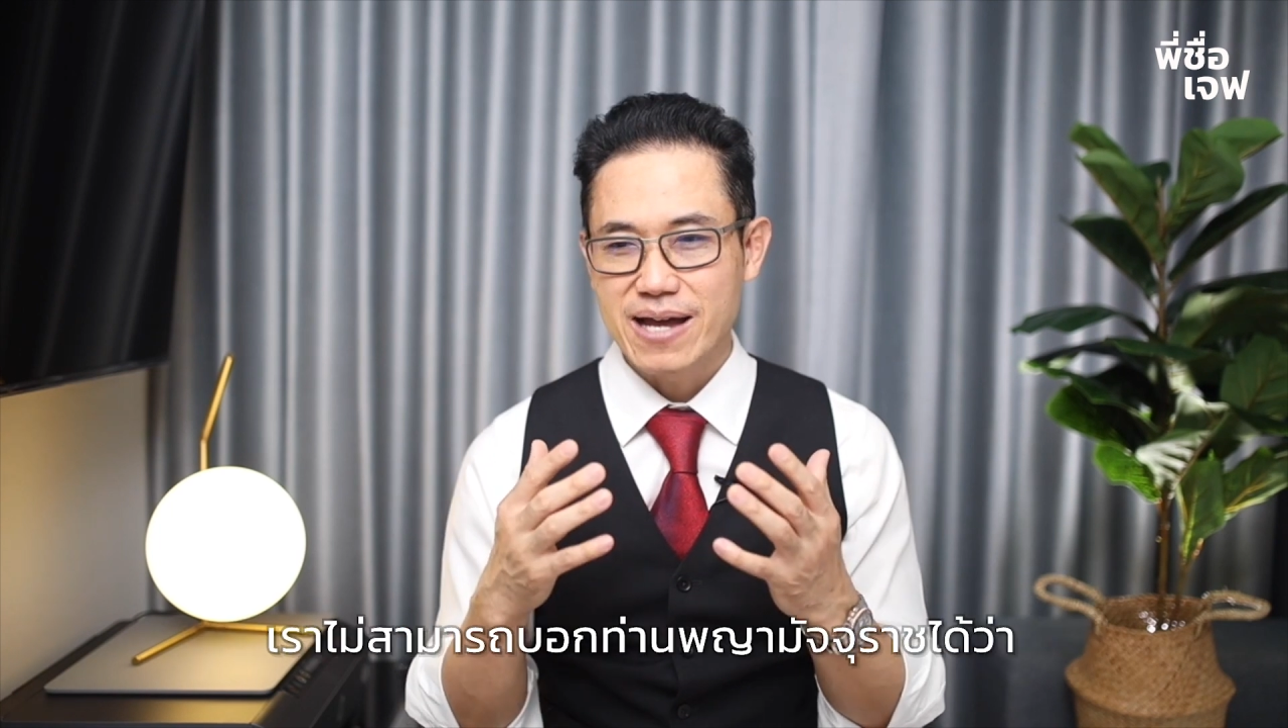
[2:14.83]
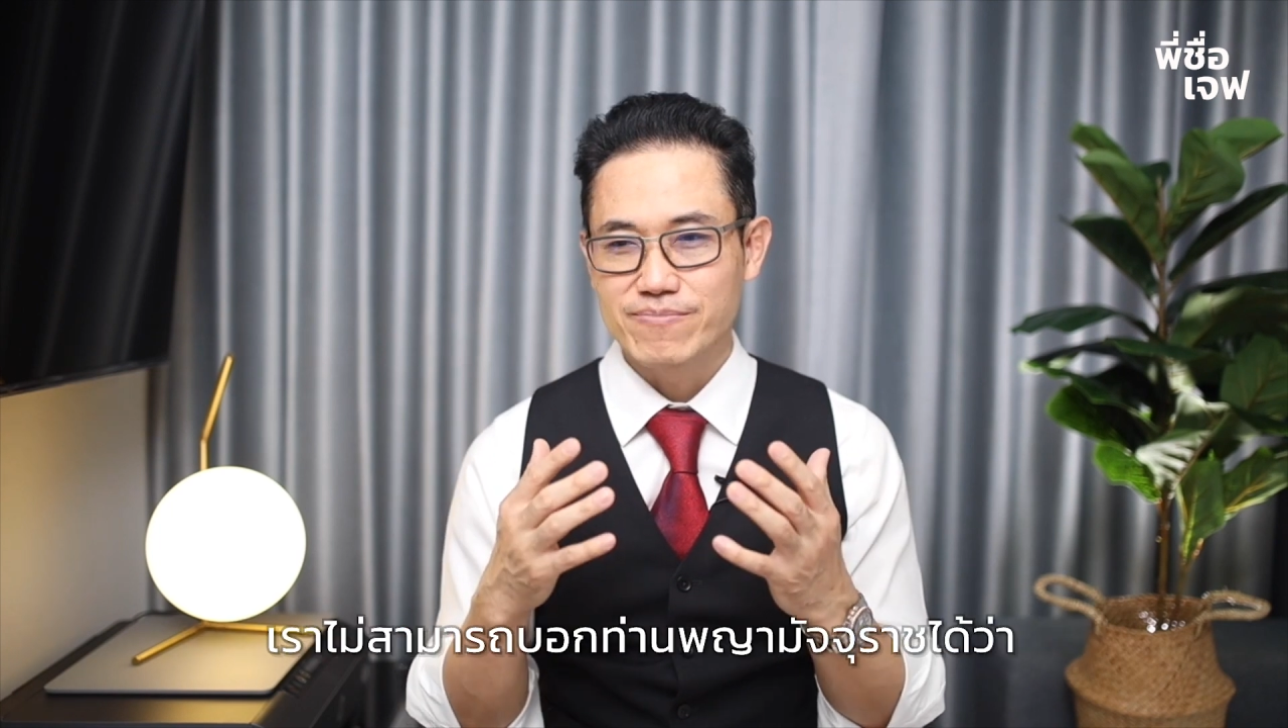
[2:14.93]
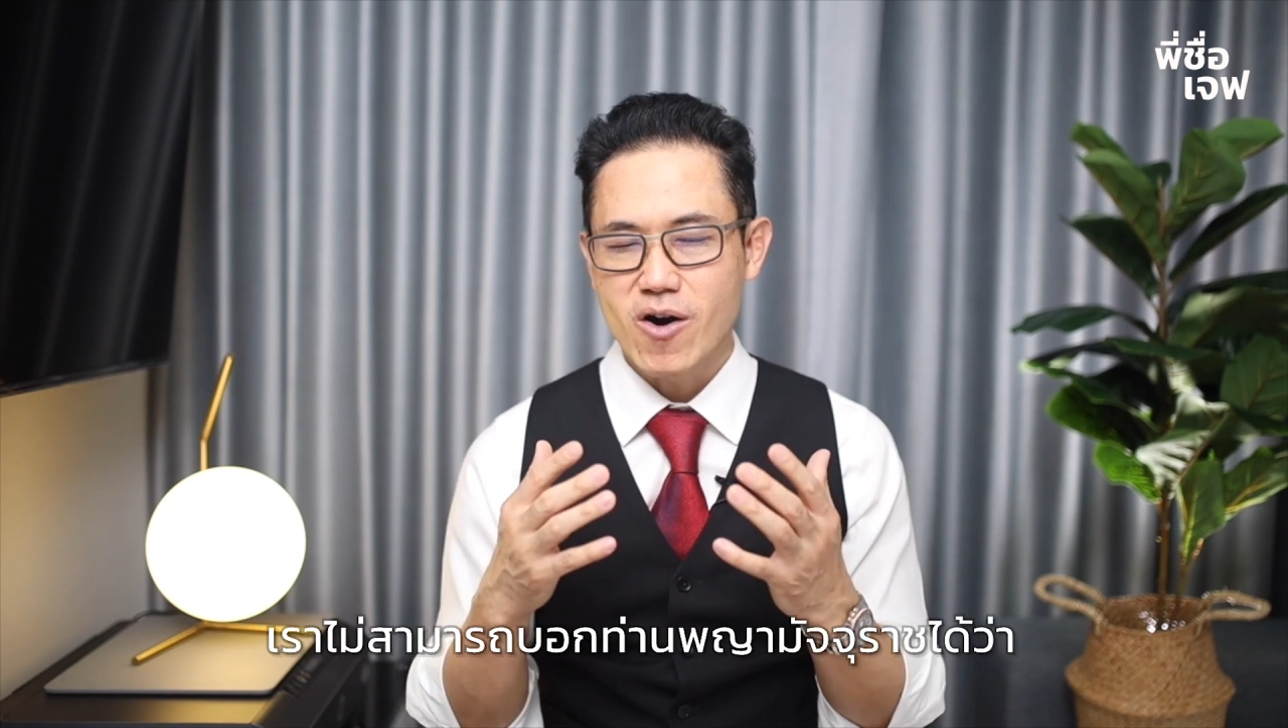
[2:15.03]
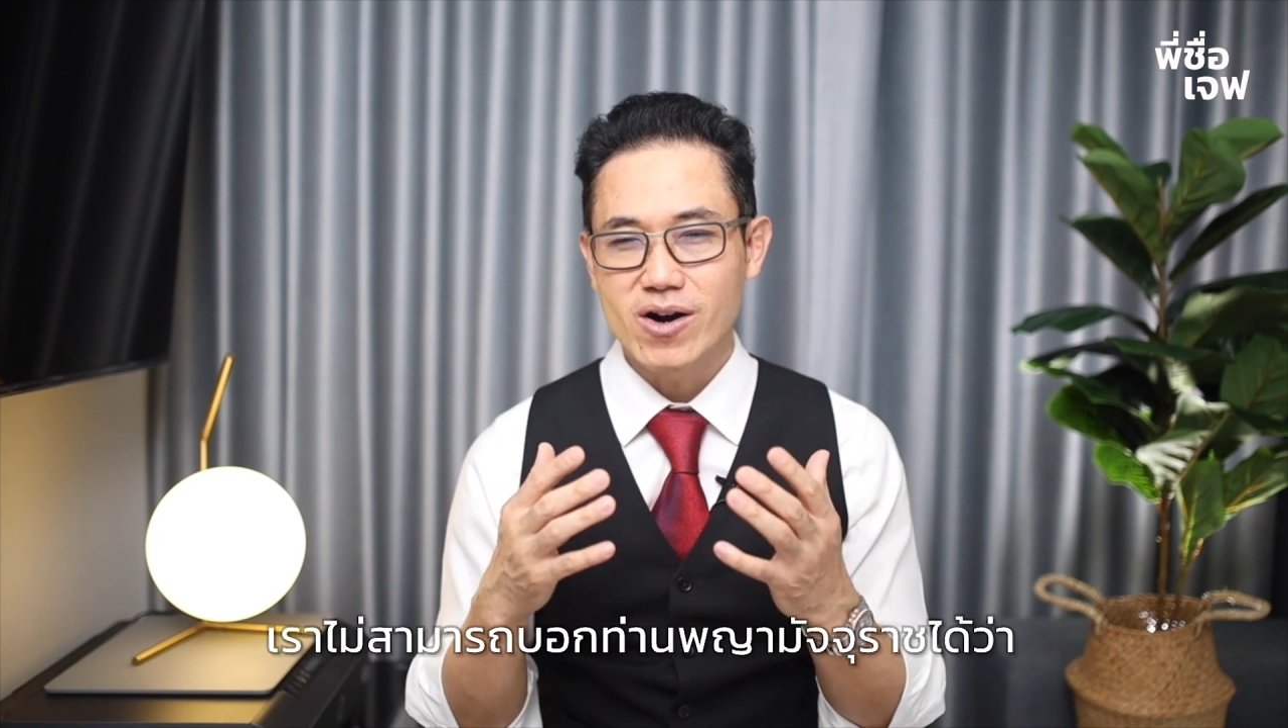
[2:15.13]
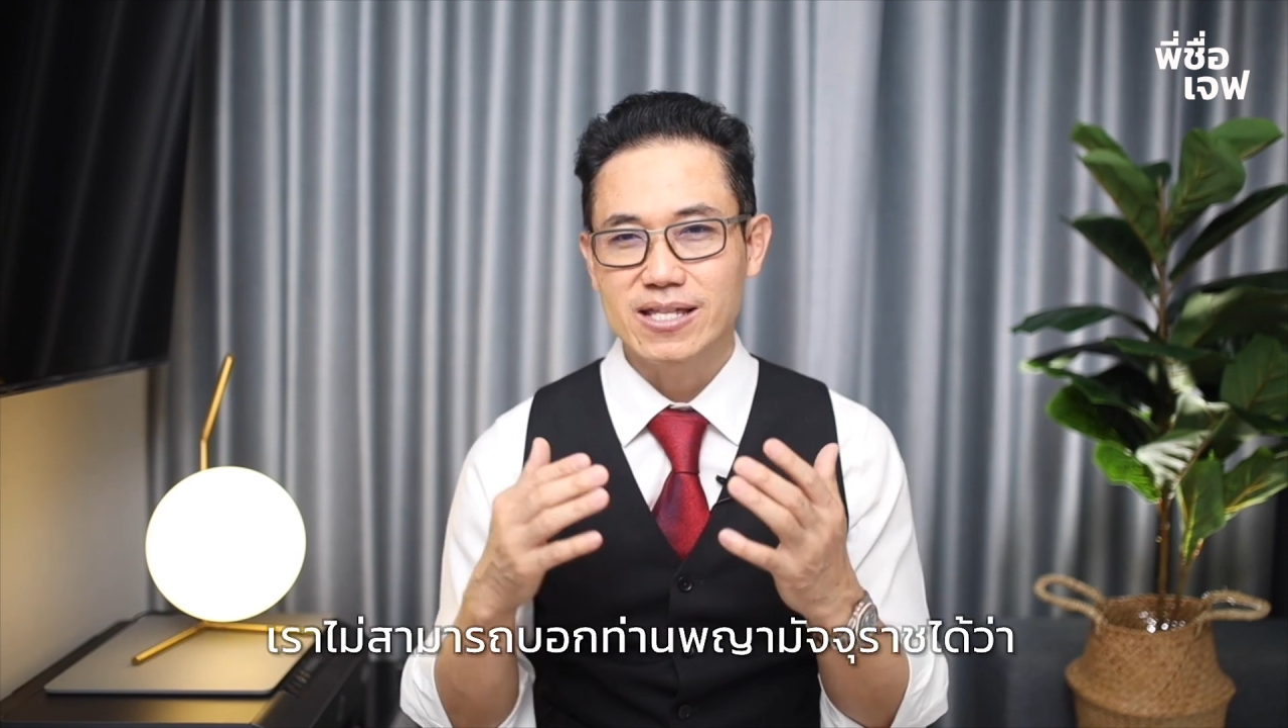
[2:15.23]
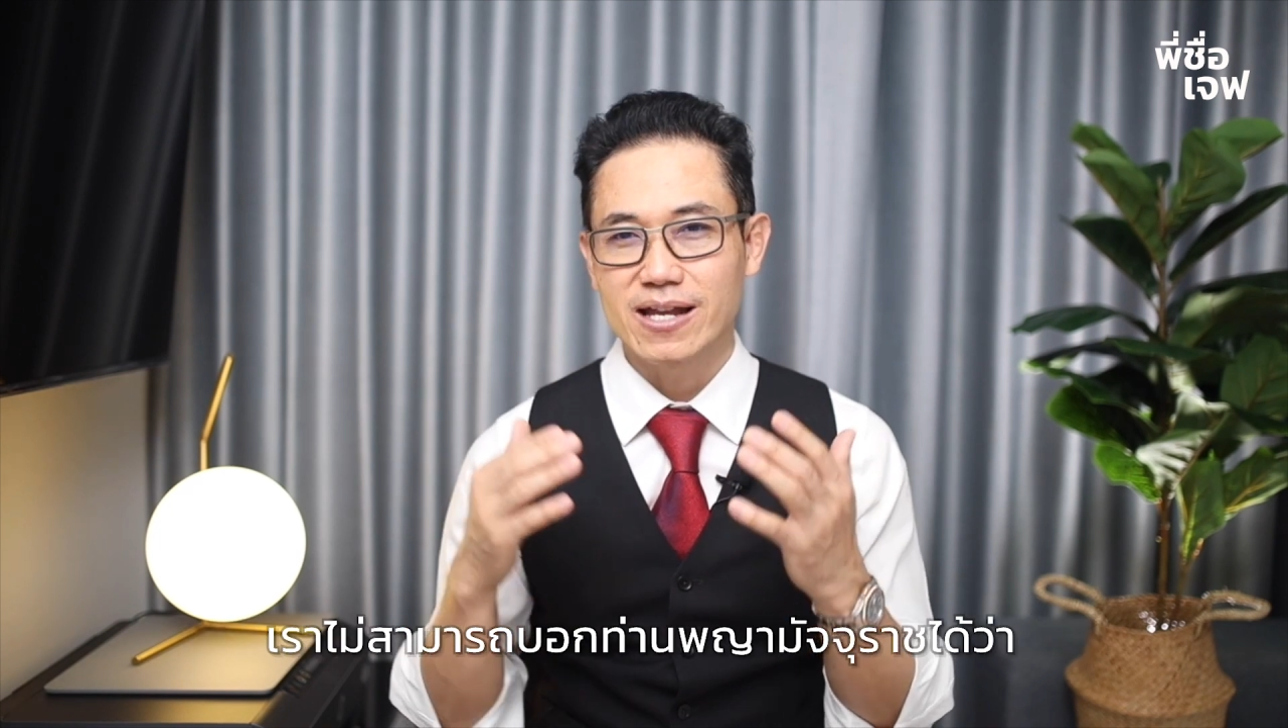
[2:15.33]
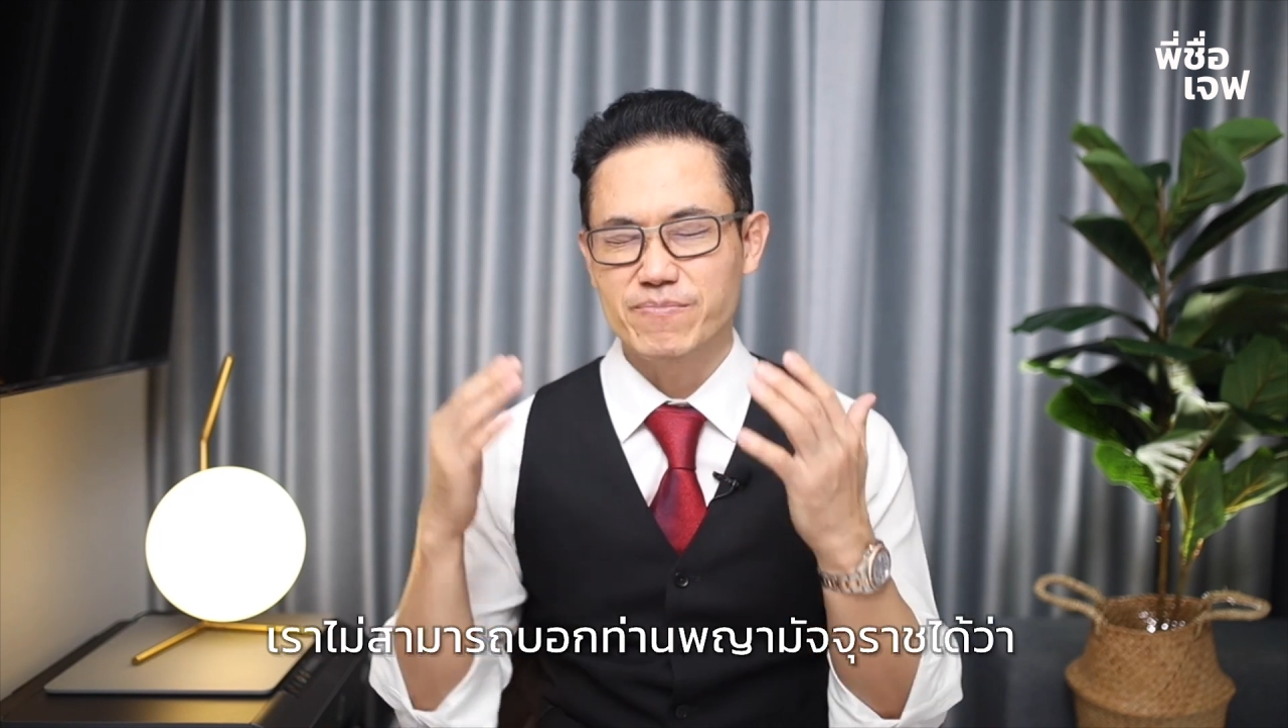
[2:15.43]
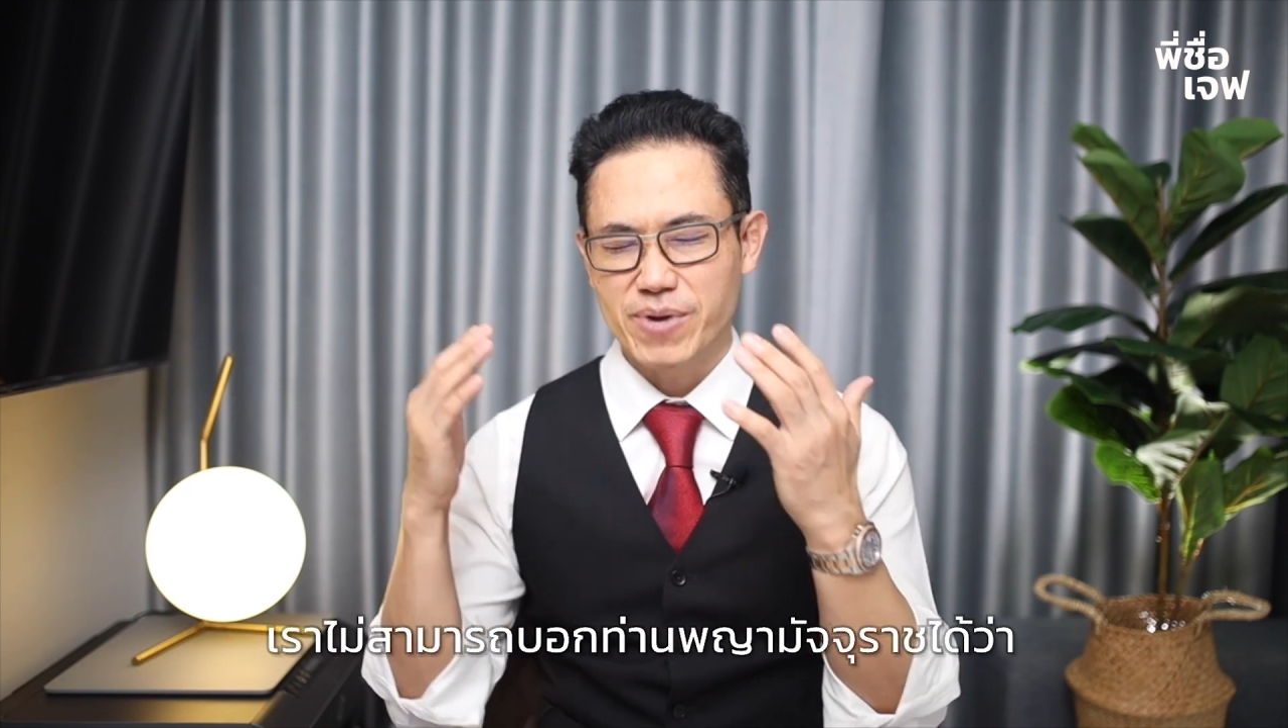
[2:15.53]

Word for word: รถบอกท่าน